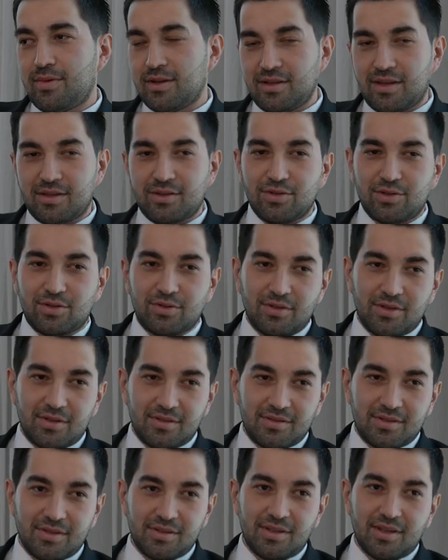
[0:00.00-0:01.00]
понятно, что
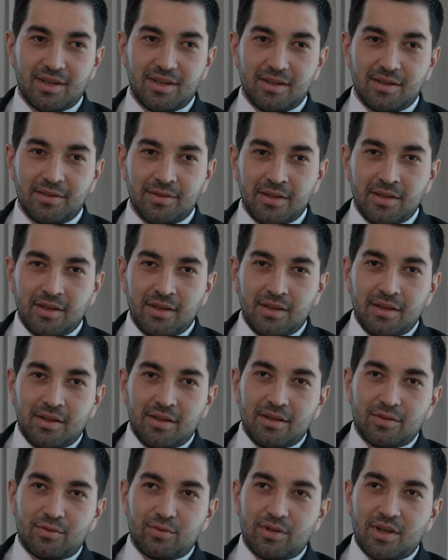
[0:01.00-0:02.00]
есть всегда
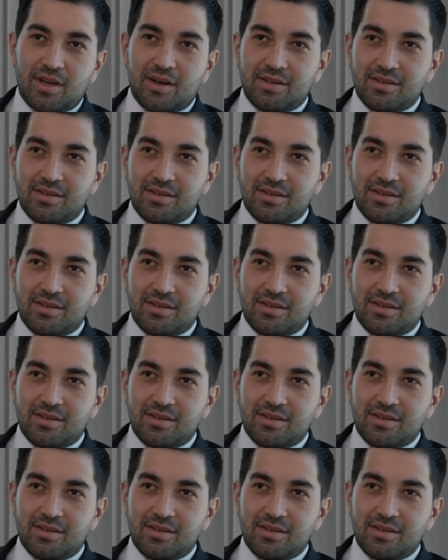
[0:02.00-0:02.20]
куда